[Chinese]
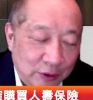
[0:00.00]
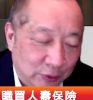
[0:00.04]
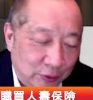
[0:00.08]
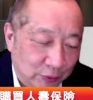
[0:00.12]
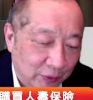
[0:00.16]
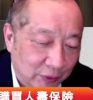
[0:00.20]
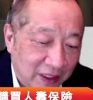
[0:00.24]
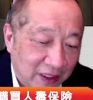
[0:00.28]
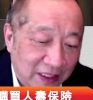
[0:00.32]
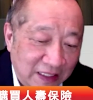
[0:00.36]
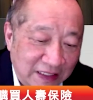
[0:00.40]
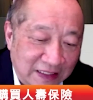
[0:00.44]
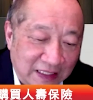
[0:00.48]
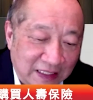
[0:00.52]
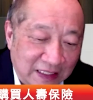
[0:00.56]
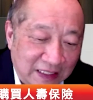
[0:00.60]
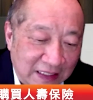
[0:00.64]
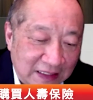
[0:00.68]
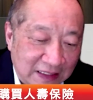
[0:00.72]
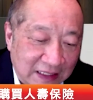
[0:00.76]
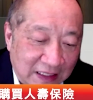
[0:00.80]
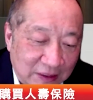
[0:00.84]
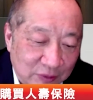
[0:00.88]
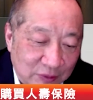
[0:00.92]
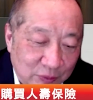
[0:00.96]
举个例子
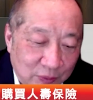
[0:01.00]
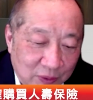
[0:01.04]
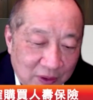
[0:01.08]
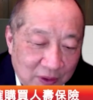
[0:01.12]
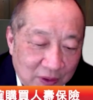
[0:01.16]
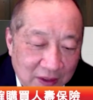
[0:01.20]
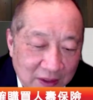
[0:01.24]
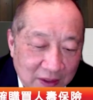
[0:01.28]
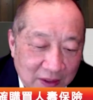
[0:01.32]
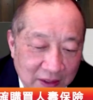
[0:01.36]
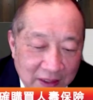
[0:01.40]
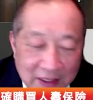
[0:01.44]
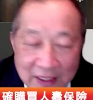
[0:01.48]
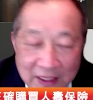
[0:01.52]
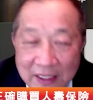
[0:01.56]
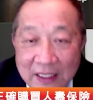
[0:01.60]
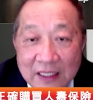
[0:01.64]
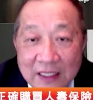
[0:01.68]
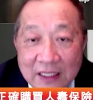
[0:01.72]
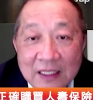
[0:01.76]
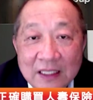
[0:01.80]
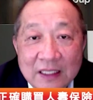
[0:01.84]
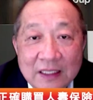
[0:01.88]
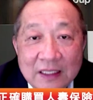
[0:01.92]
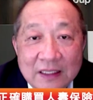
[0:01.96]
来讲，说丽
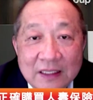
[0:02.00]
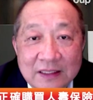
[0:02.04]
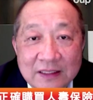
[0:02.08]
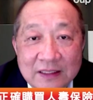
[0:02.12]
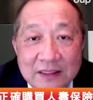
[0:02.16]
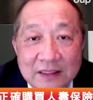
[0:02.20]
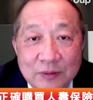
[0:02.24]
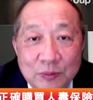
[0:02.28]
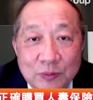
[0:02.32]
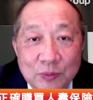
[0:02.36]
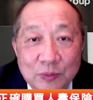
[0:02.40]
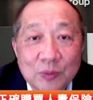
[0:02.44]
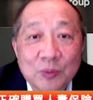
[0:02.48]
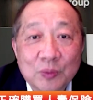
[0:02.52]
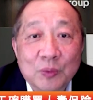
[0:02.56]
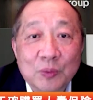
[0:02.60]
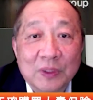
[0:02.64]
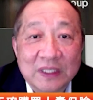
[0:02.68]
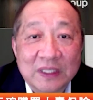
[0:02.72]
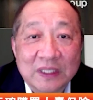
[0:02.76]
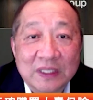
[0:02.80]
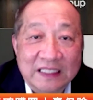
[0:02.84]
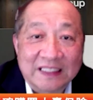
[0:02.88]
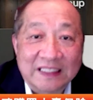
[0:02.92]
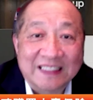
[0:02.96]
丽，如
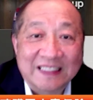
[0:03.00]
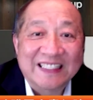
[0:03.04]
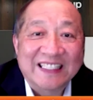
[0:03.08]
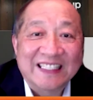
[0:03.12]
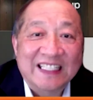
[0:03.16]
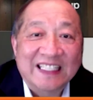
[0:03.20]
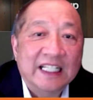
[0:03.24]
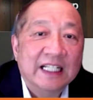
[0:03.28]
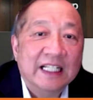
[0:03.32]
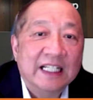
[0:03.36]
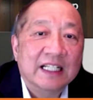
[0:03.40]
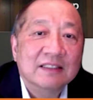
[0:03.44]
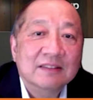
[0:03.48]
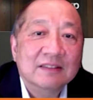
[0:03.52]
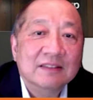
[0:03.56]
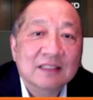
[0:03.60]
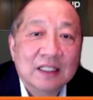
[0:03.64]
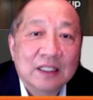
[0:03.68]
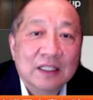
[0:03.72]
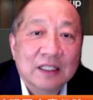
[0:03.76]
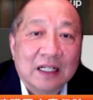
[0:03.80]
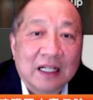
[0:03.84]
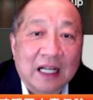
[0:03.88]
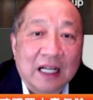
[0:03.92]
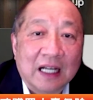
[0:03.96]
果你今天
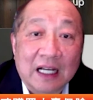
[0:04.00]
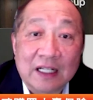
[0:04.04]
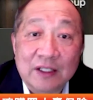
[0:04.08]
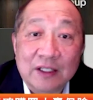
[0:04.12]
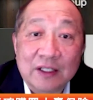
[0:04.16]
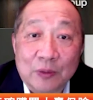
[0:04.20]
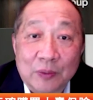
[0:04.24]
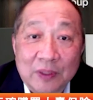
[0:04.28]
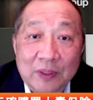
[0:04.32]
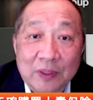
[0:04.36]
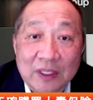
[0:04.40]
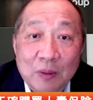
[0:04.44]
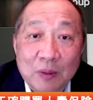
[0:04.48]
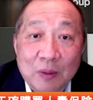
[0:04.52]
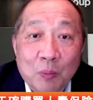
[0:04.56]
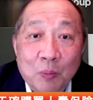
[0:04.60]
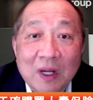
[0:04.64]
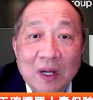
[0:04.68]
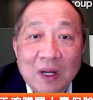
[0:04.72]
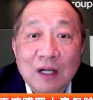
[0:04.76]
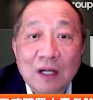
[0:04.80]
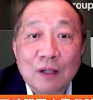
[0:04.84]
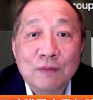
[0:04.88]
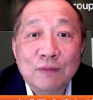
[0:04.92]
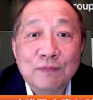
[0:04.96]
开有一个
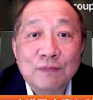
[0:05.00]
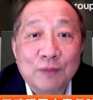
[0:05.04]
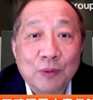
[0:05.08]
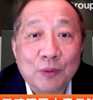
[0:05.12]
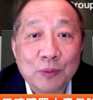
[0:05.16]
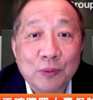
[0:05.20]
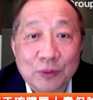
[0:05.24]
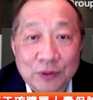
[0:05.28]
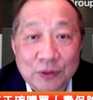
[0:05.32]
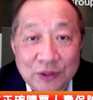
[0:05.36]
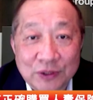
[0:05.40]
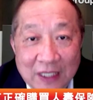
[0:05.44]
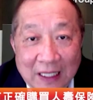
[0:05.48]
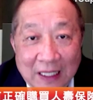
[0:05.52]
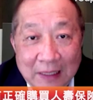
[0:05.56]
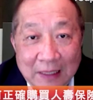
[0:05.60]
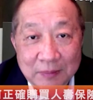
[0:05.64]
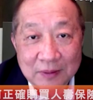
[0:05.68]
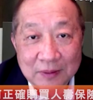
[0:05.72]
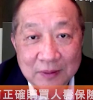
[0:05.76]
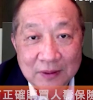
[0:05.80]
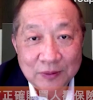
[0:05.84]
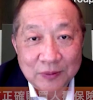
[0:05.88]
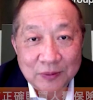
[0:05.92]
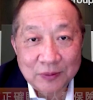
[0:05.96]
One o f Photoshop，
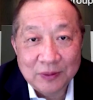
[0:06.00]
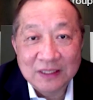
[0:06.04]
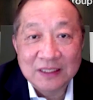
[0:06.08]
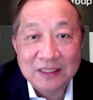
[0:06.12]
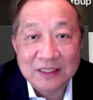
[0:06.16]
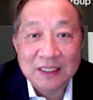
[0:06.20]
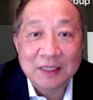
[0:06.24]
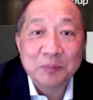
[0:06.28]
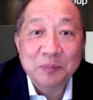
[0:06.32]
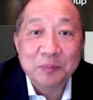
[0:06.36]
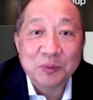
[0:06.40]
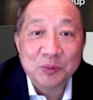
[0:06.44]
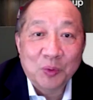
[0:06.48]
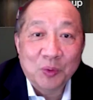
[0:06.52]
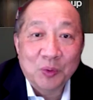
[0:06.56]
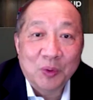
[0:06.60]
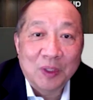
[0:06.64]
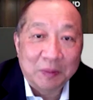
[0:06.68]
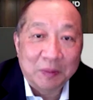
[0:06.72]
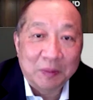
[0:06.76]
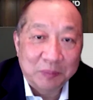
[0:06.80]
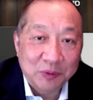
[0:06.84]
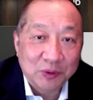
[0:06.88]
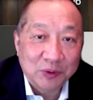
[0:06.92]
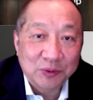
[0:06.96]
虽然现在不
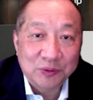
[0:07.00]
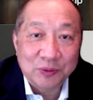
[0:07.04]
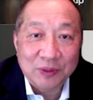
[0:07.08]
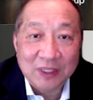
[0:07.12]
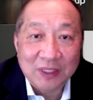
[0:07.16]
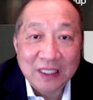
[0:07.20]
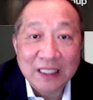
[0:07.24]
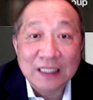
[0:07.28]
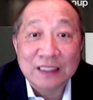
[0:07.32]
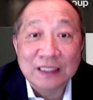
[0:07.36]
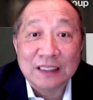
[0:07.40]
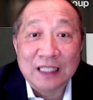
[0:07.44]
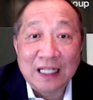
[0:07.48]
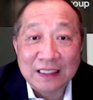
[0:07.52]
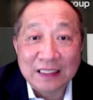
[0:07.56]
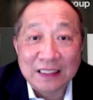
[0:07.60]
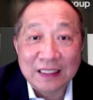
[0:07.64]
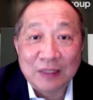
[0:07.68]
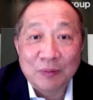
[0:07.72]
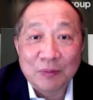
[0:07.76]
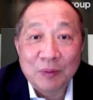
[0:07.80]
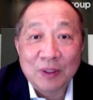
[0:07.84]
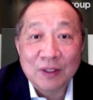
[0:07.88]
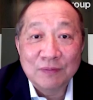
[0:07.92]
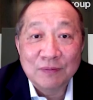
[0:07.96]
多了，我们就举个例子来
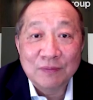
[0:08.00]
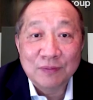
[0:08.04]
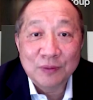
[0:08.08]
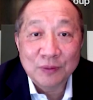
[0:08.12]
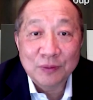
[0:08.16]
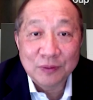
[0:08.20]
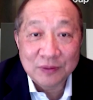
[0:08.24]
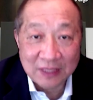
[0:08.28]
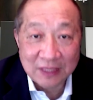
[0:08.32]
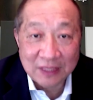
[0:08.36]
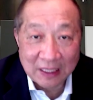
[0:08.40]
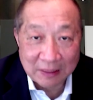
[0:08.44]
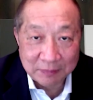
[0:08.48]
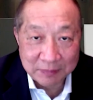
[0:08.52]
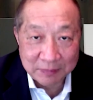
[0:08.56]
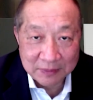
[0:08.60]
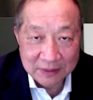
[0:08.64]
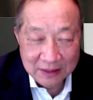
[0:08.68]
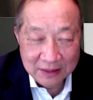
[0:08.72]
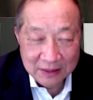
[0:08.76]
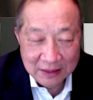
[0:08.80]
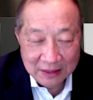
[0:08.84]
讲 One o f Photoshop，